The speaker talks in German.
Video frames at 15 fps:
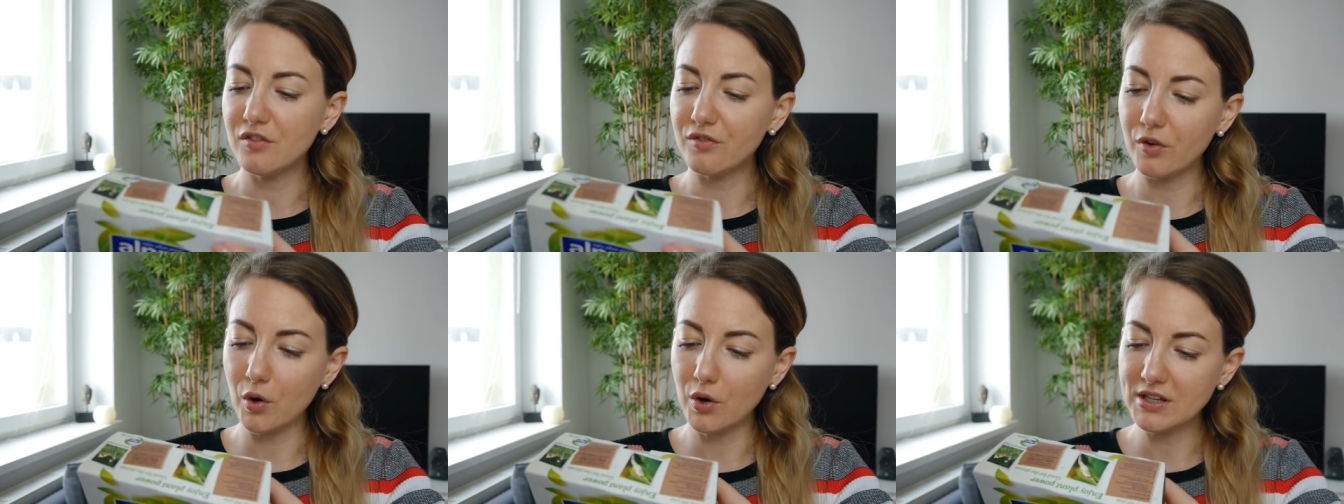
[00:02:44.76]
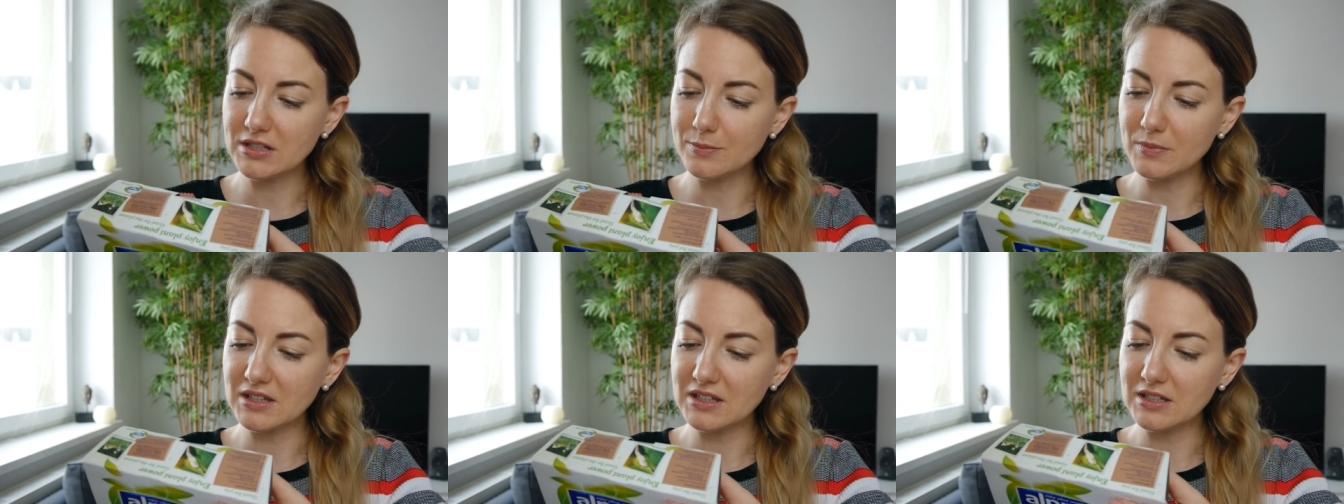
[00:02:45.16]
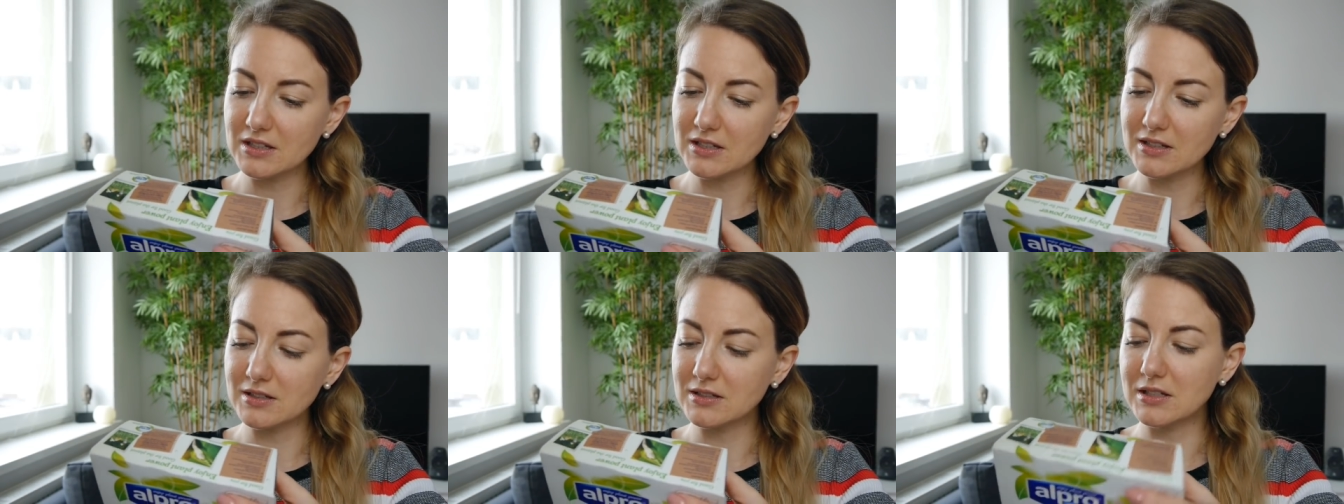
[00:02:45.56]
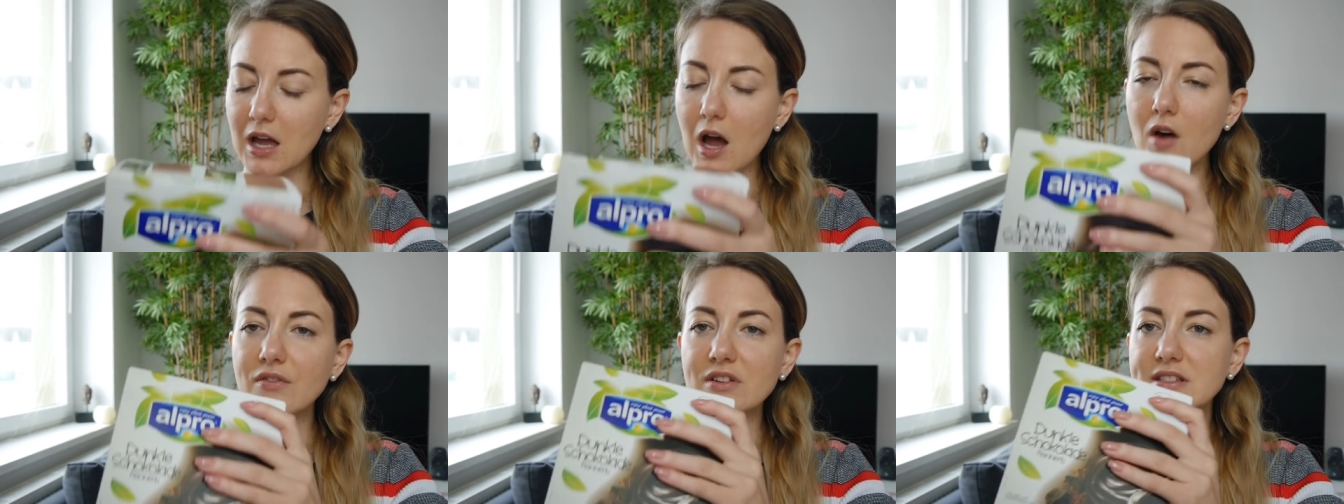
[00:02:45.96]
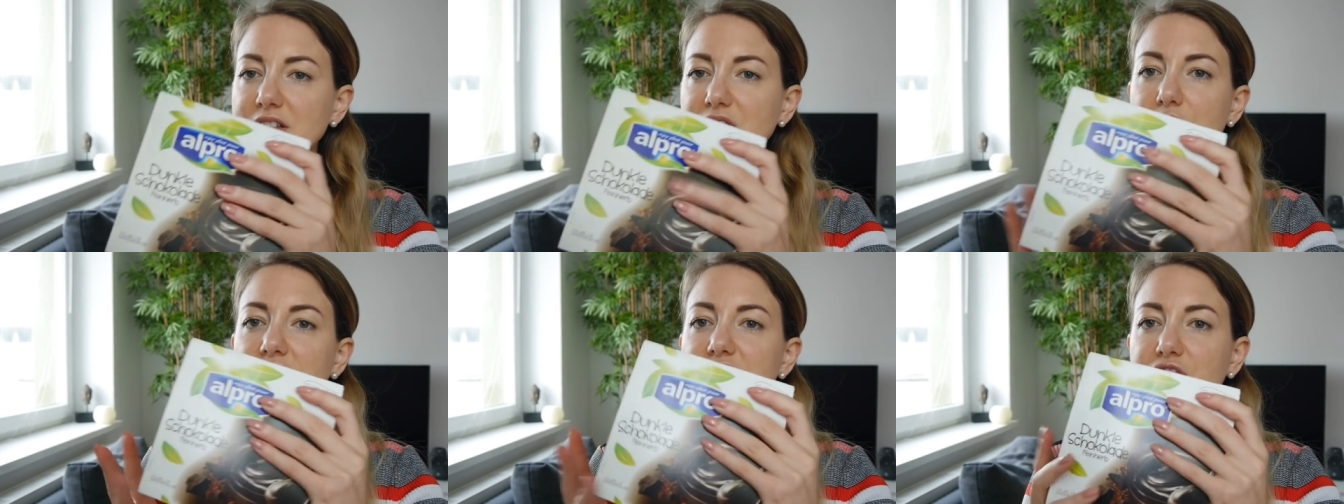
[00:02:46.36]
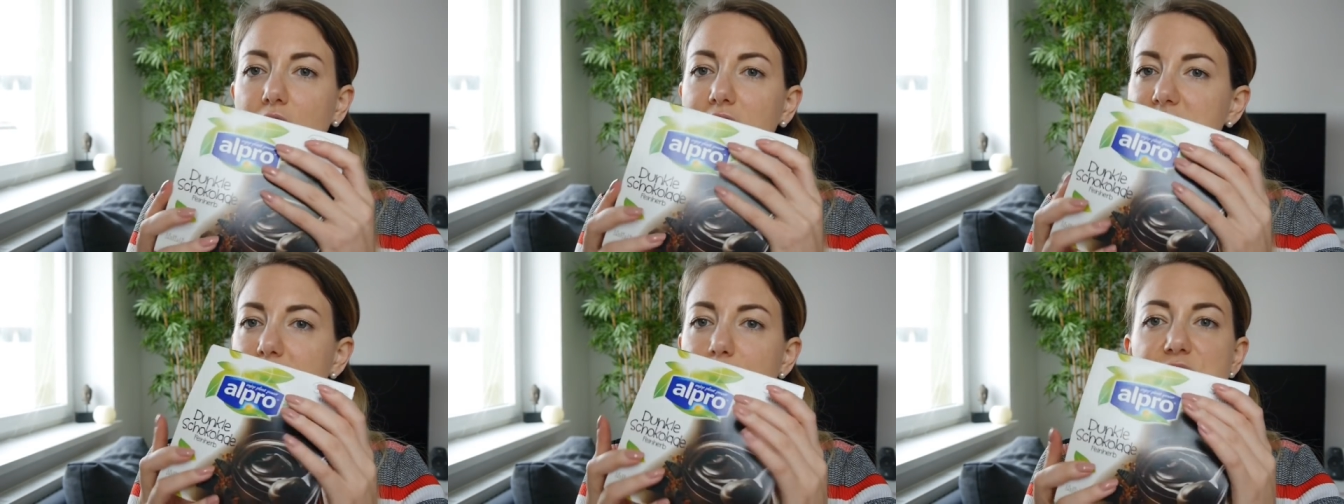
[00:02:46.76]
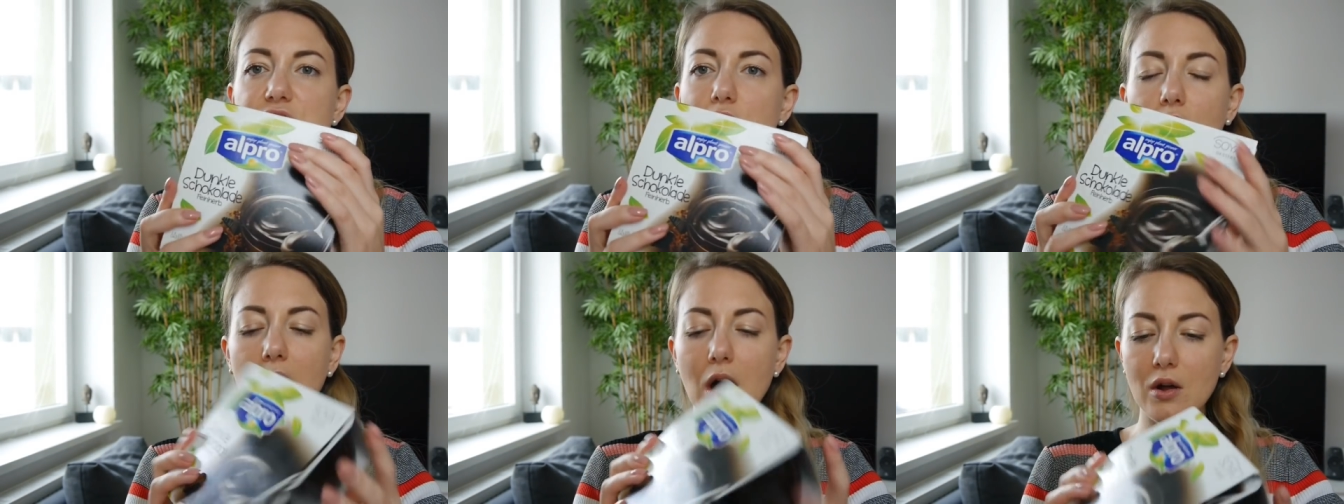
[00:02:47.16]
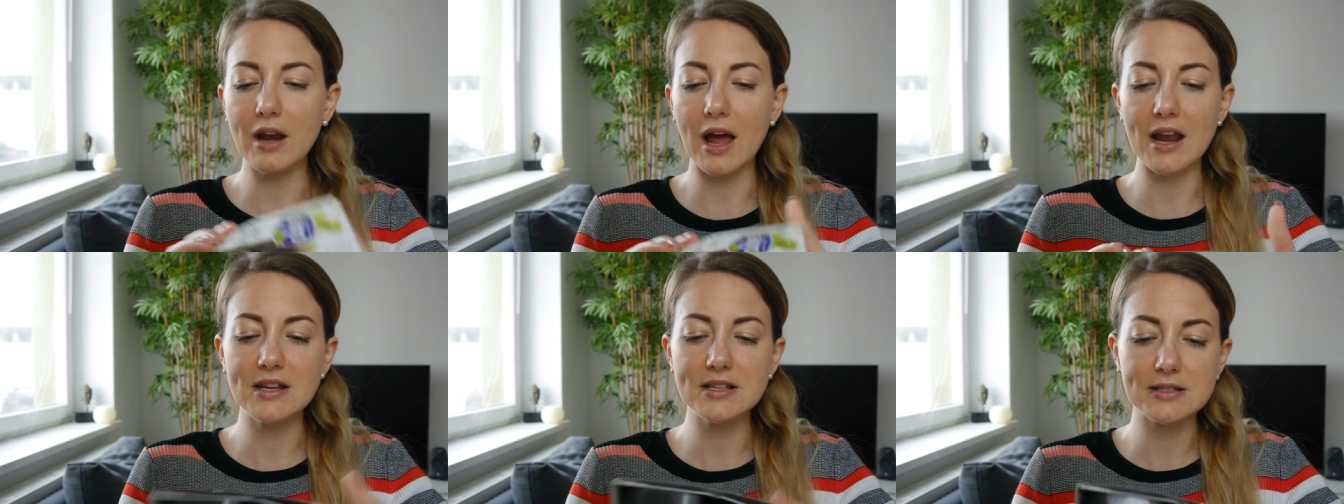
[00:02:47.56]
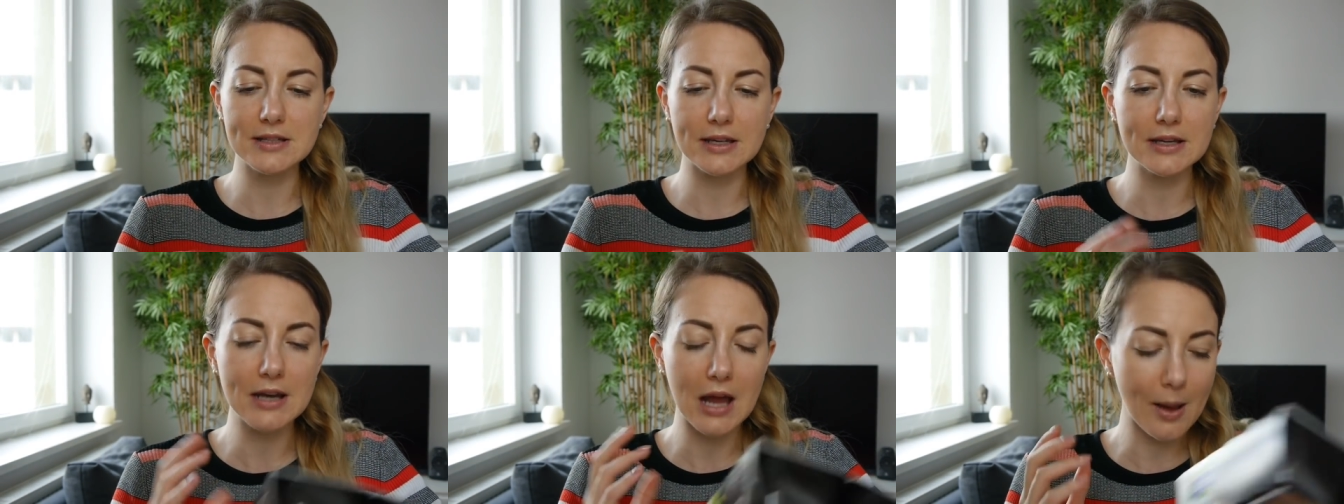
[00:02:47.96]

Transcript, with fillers: Freue ich mich drauf. Ist natürlich trotzdem Zucker und alles drin,